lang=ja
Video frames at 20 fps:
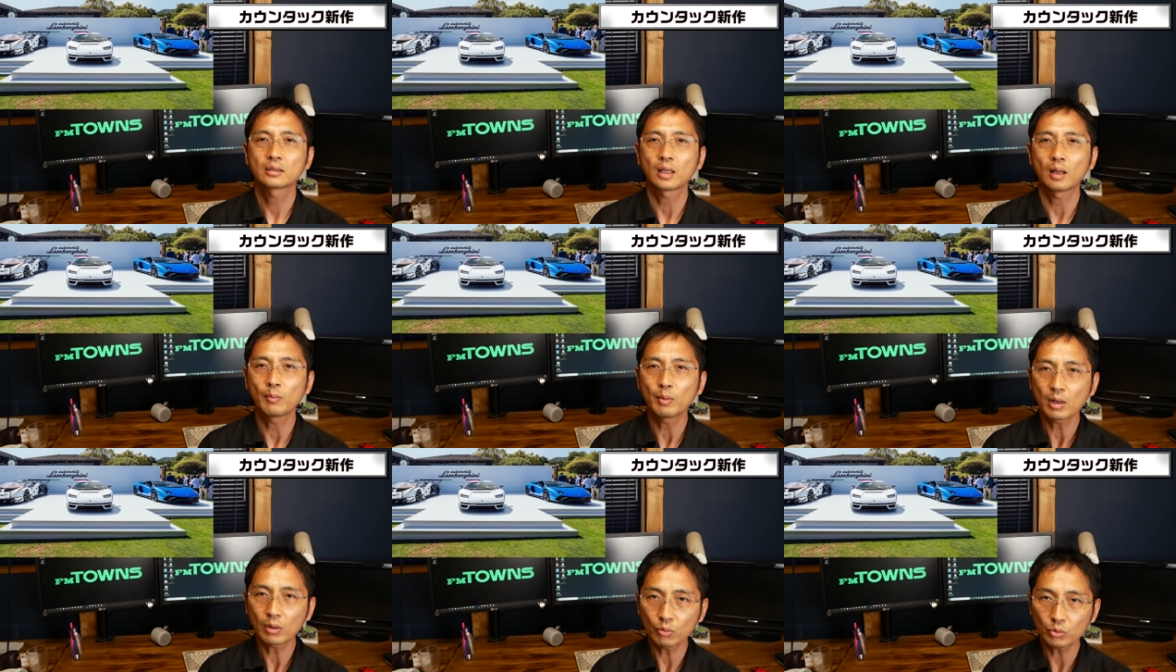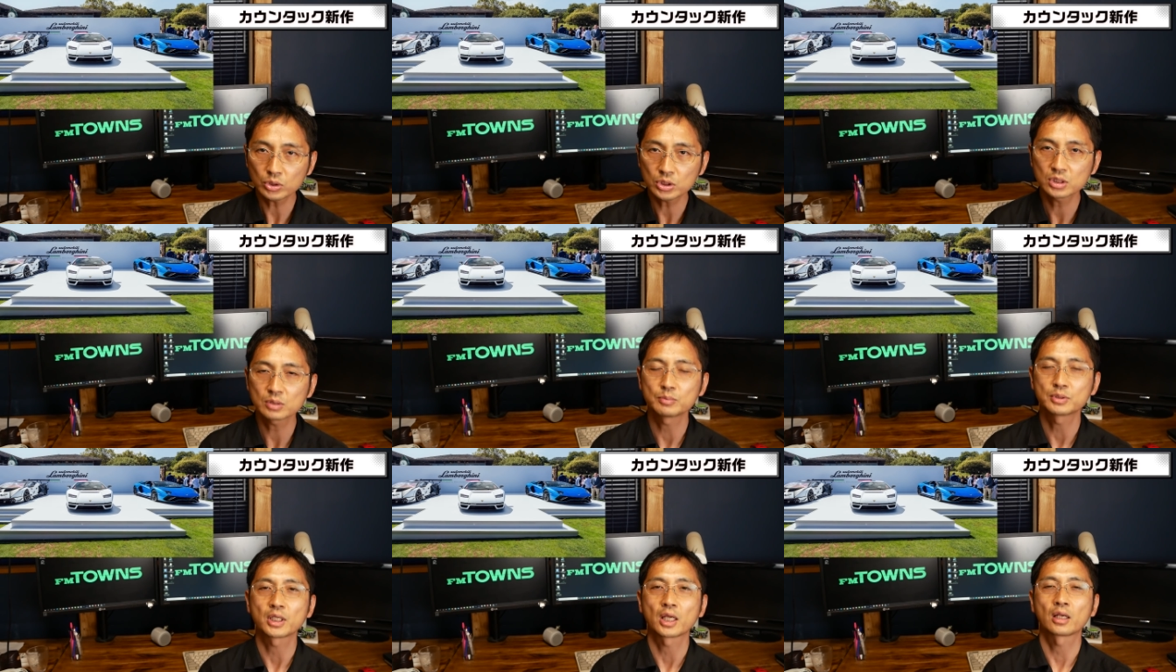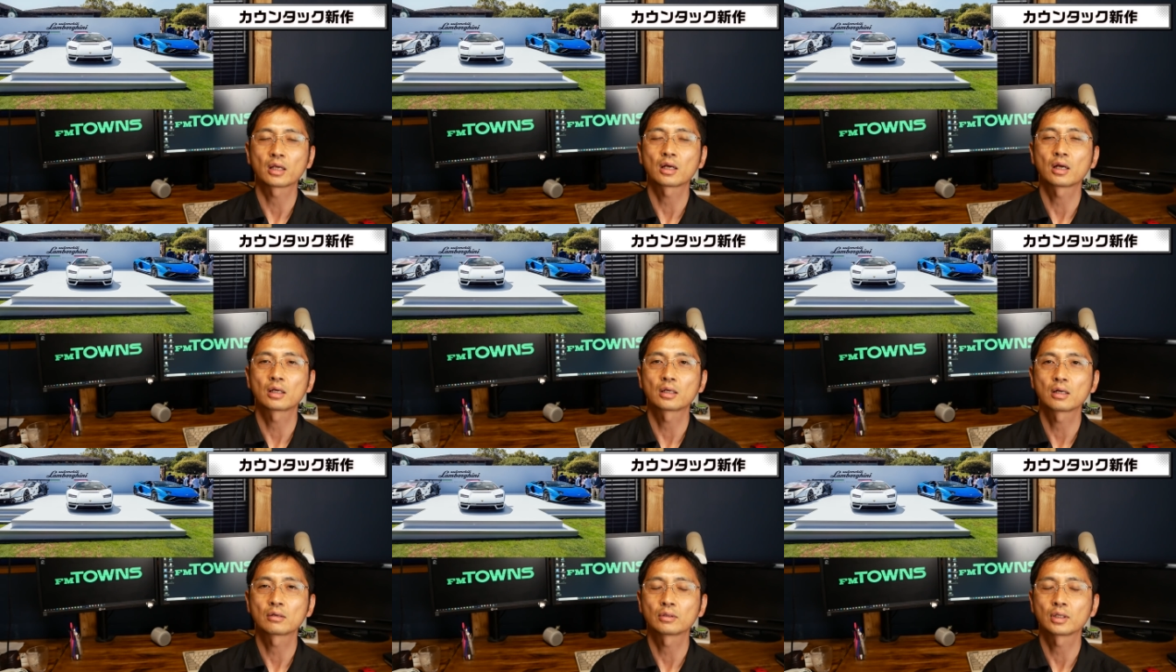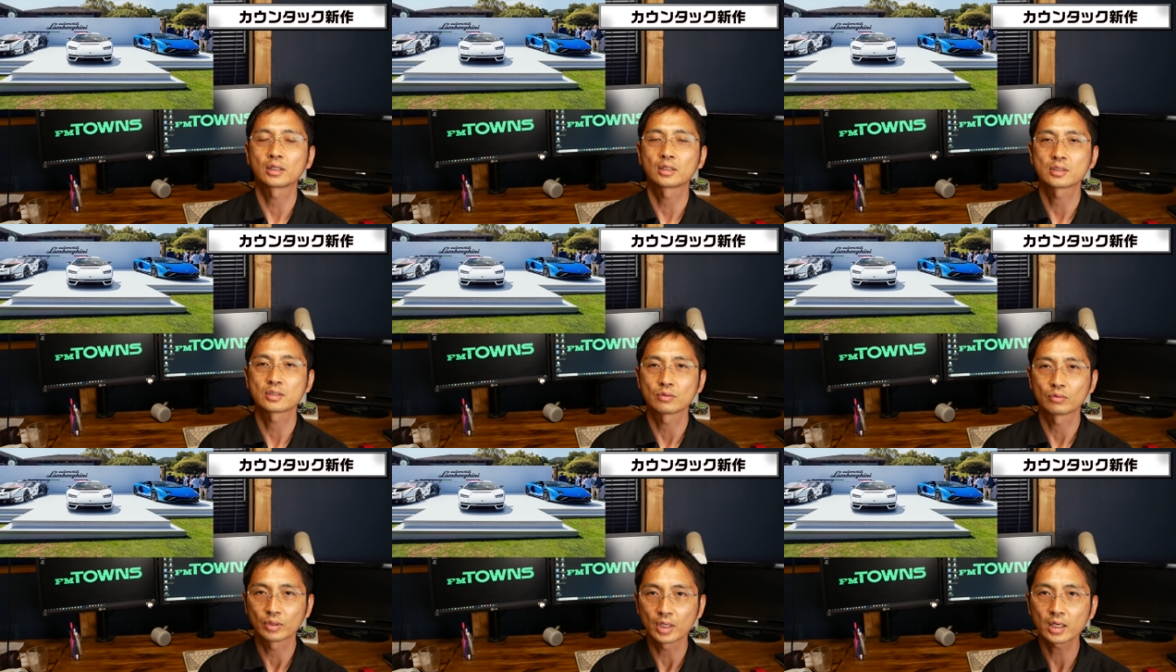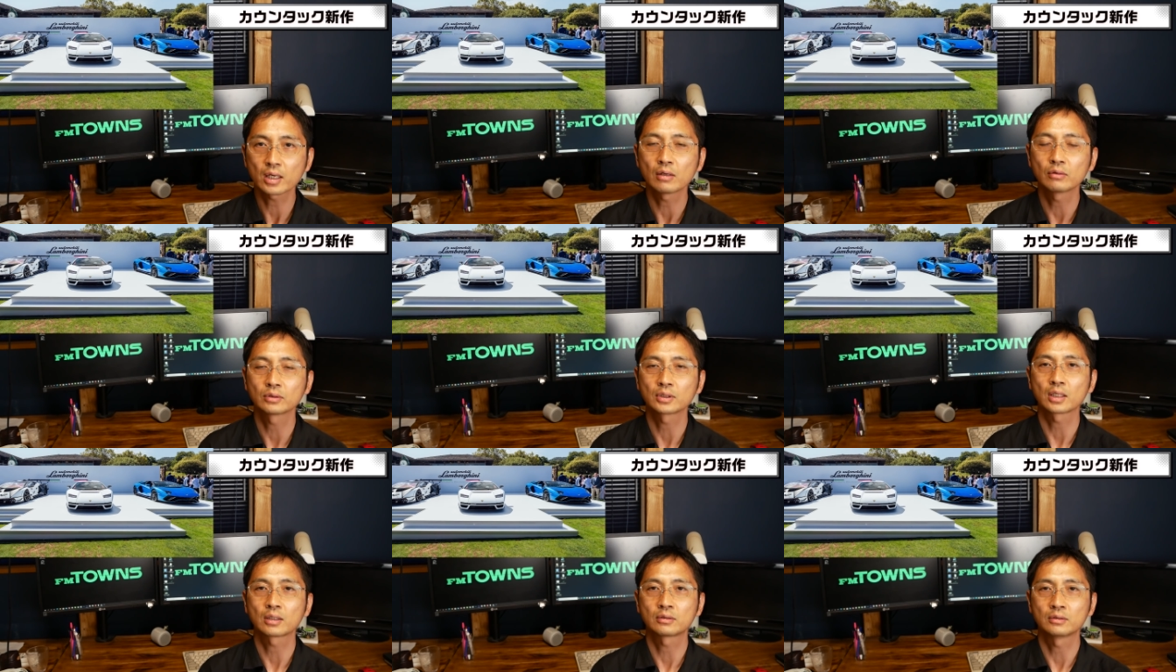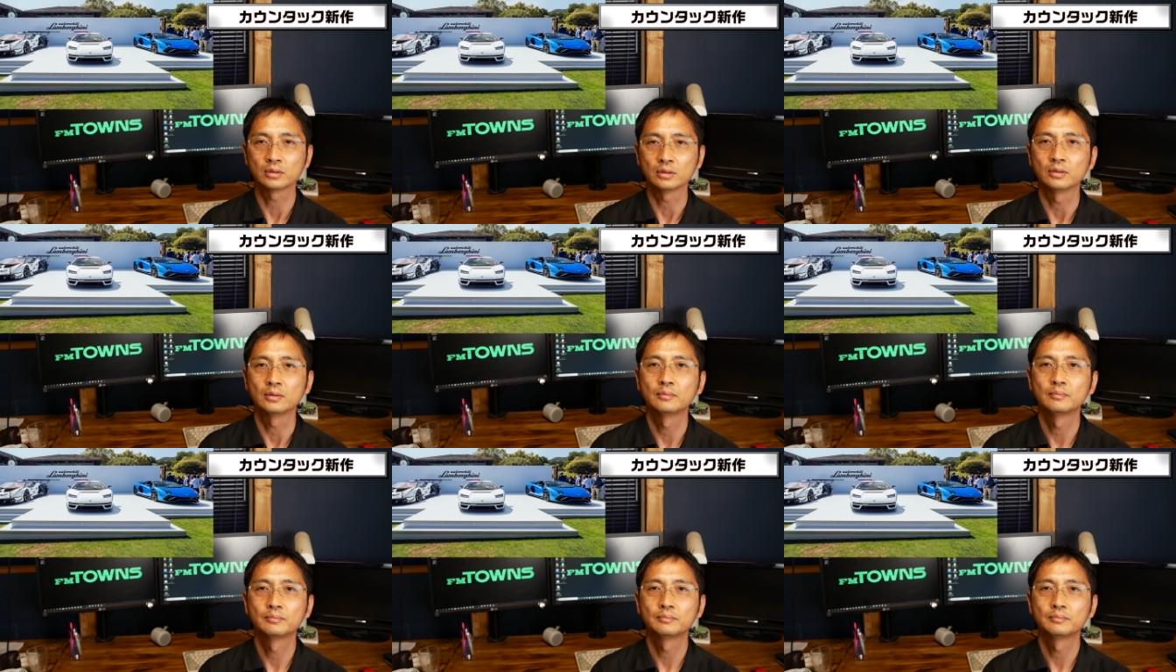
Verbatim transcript: たまごっちみたいな感覚なんですよねカウンタック